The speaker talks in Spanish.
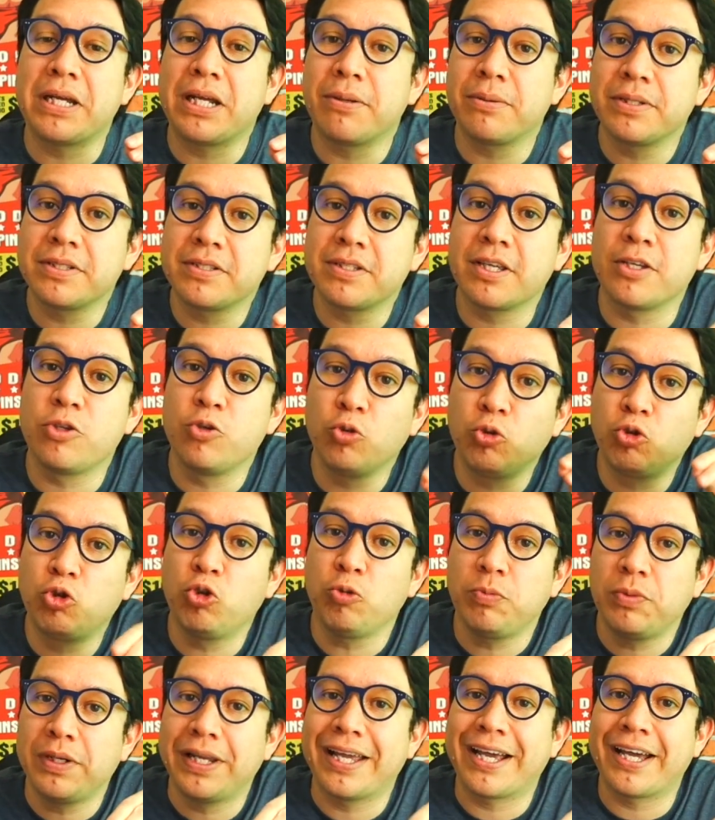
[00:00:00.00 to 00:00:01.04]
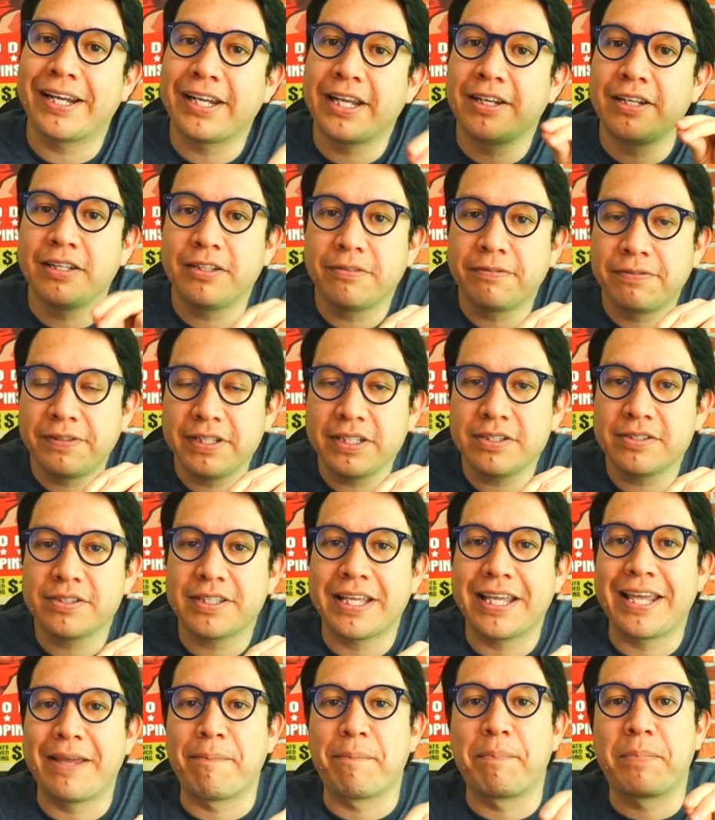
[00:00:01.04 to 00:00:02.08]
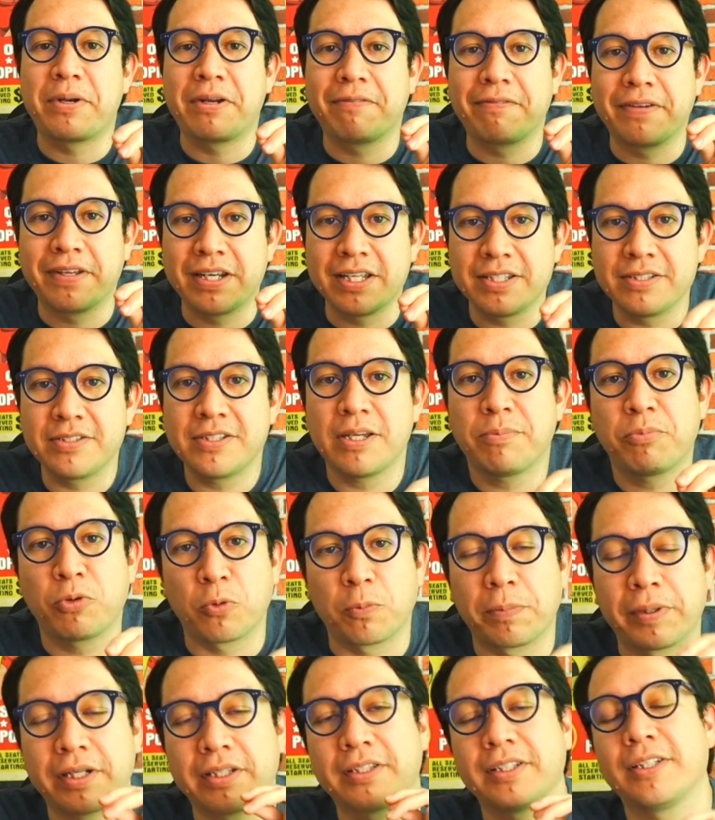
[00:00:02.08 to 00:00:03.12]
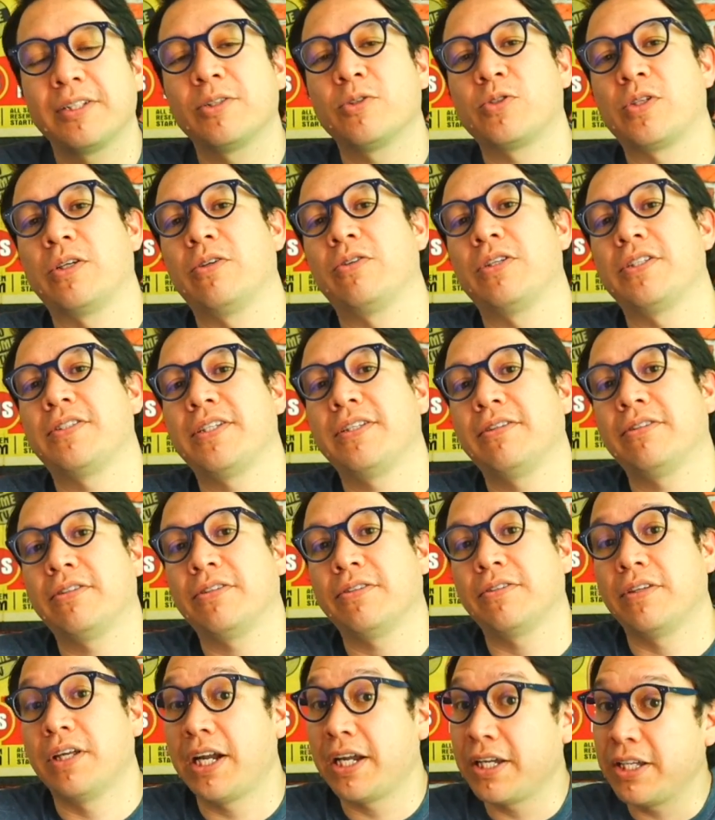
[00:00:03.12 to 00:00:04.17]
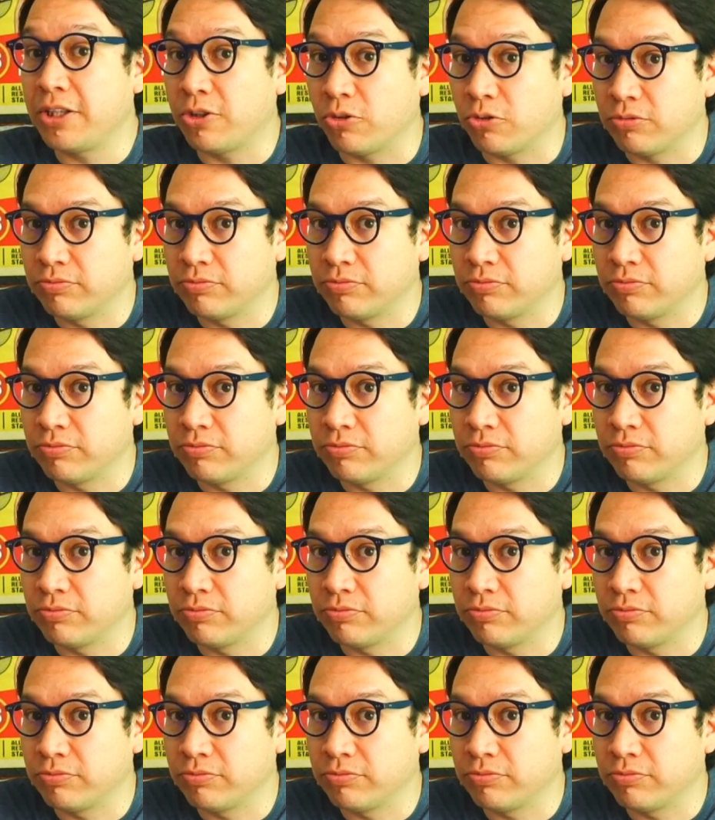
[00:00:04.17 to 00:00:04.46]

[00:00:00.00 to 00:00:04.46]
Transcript: vez que YouTube le gana a Netflix en preferencia por parte de los adolescentes. granito.